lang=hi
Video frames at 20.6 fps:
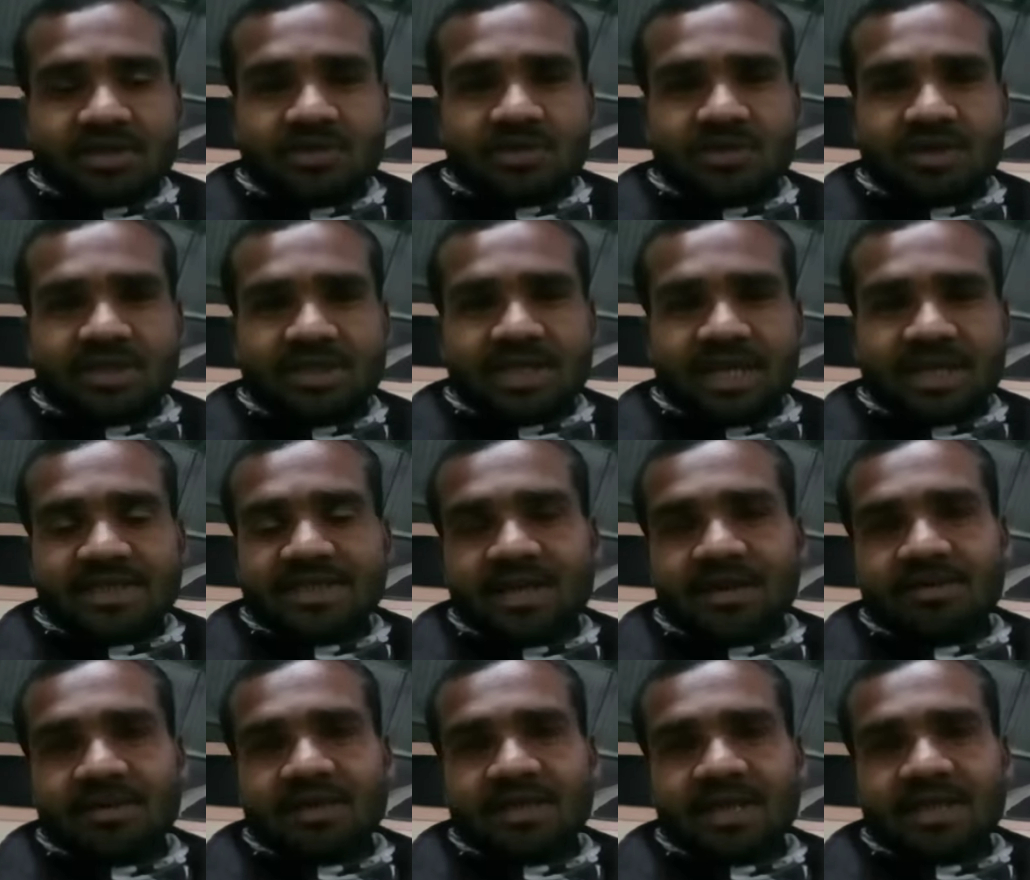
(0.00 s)
जो डिस्टेंस
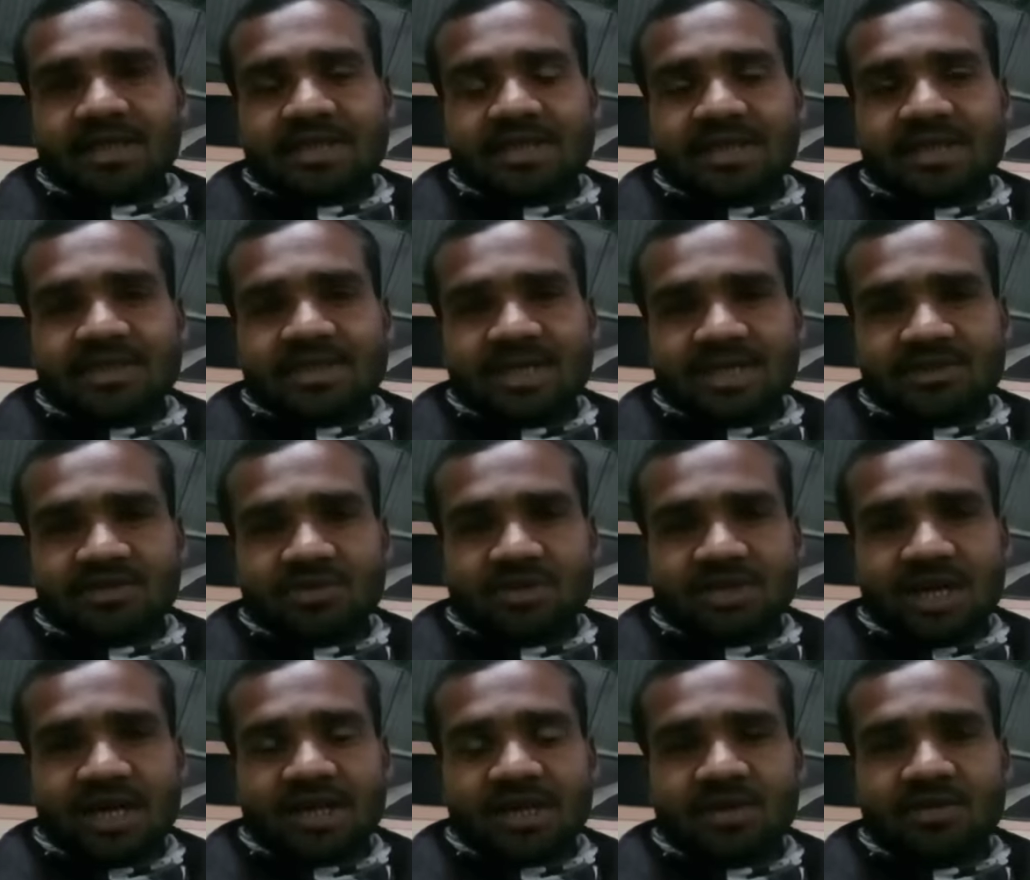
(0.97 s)
कवर करती है
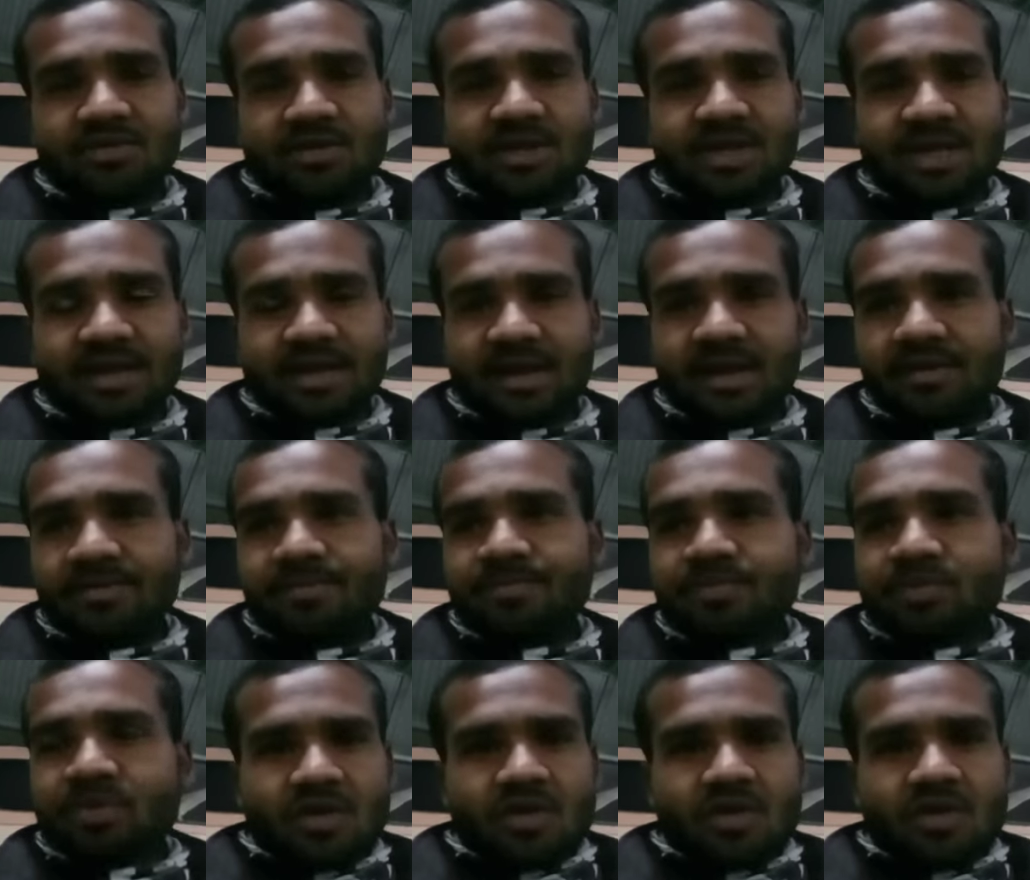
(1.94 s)
604 किलोमीटर का